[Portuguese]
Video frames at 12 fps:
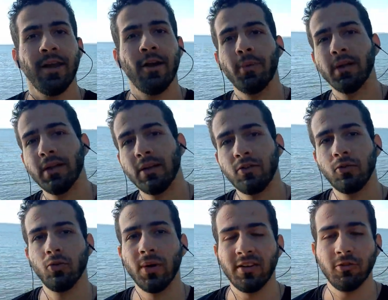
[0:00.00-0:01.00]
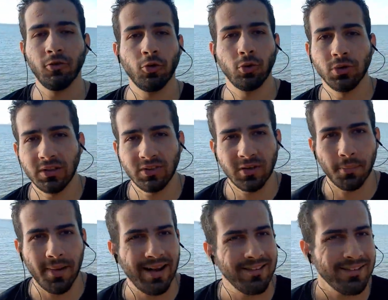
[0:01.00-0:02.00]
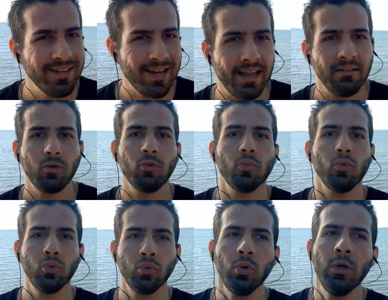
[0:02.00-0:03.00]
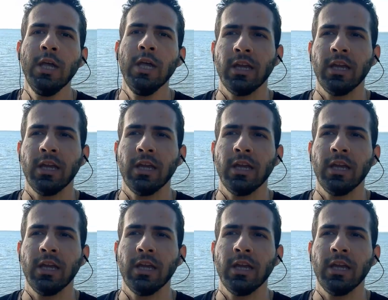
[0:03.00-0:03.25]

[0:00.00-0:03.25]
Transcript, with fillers: é uma das doenças crônicas que mais cresce no mundo,